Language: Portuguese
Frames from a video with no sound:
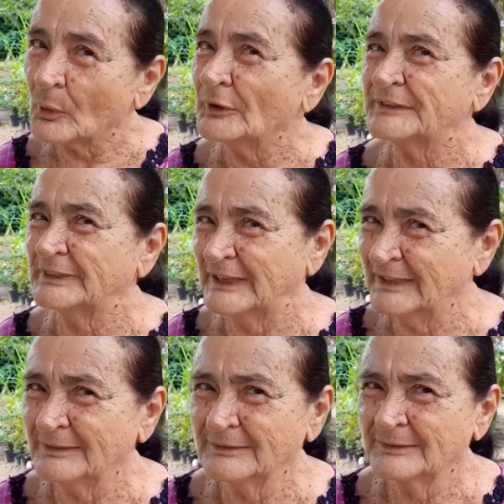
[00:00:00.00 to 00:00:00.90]
portas, né?
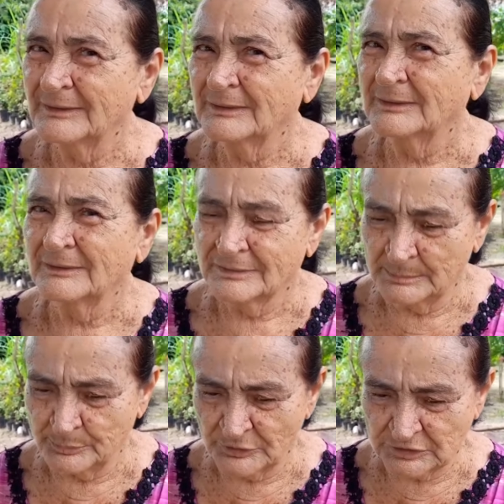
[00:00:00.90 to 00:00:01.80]
É.
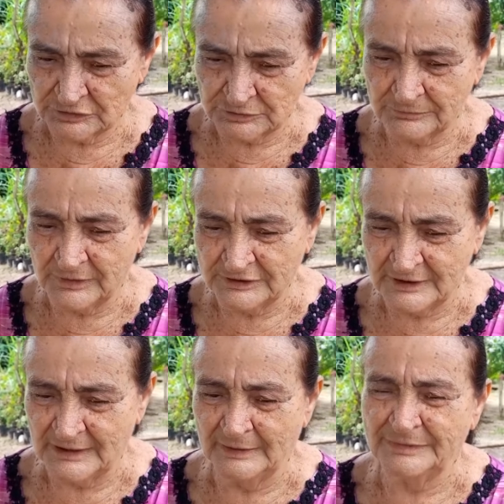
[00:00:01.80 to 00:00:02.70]
Depois que tiver
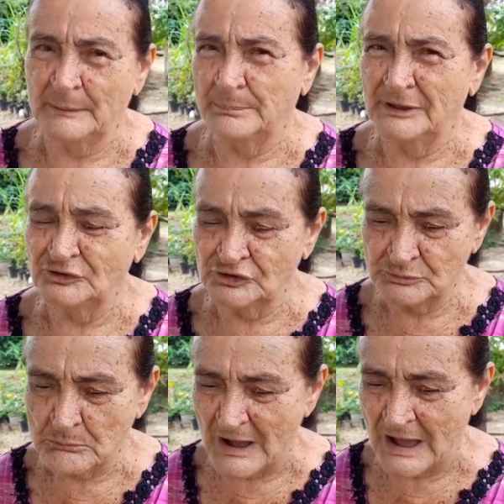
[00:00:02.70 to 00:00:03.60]
já tapadinho
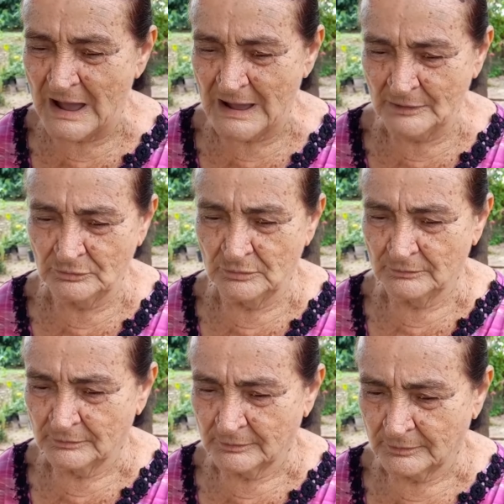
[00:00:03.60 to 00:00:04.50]
de barro,
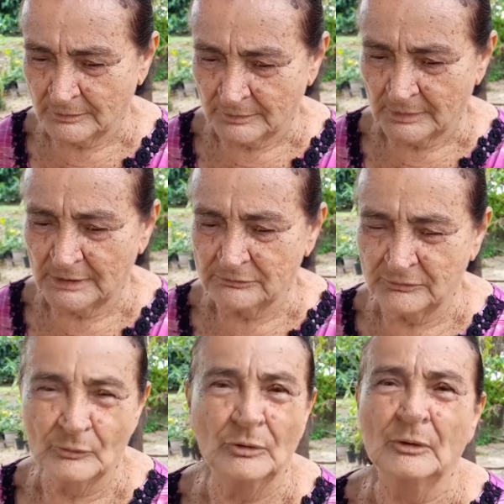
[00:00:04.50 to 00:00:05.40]
é
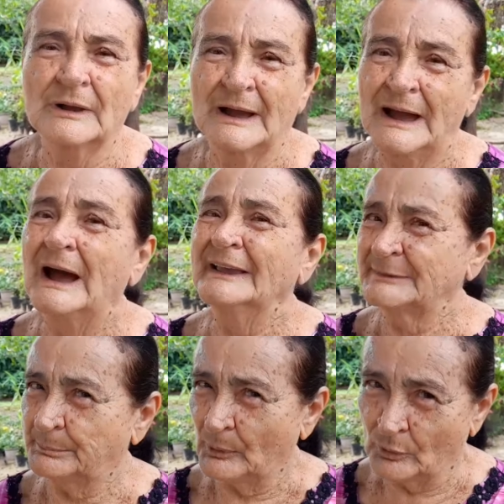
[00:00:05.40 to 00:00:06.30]
que vão colocar as
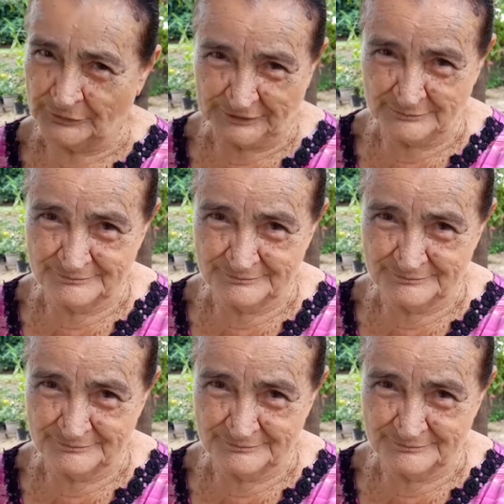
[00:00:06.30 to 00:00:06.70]
portas.